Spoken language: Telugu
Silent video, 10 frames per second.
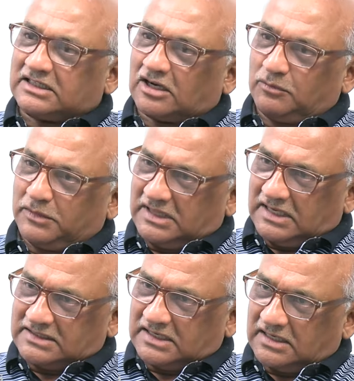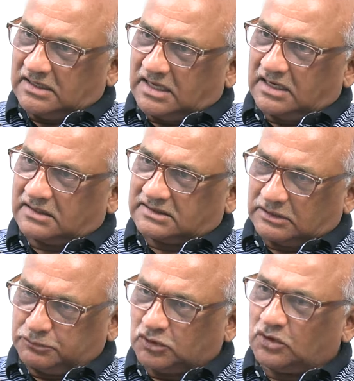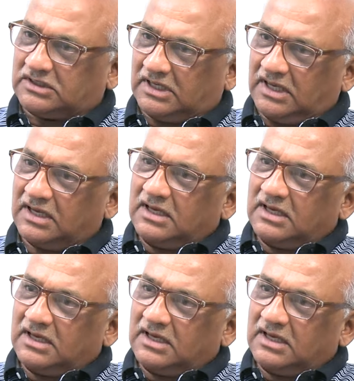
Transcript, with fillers: ఇతరుల మీద వేసే సంస్కృతి